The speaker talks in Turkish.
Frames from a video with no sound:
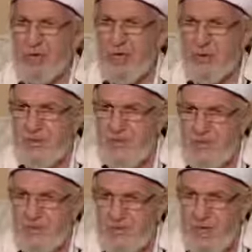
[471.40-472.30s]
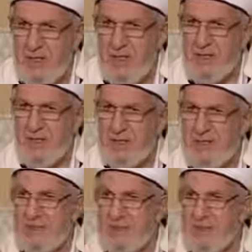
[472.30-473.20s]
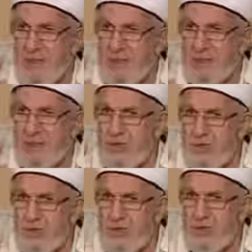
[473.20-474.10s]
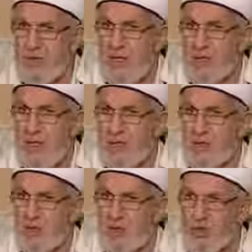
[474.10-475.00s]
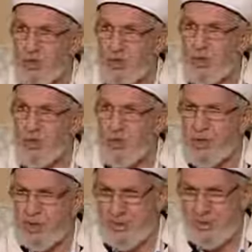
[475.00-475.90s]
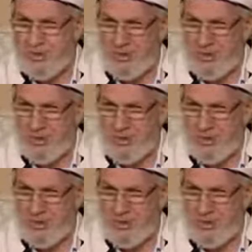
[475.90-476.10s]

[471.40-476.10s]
terbiye etmek gece teheccüd namaz kılmaktan üstündür.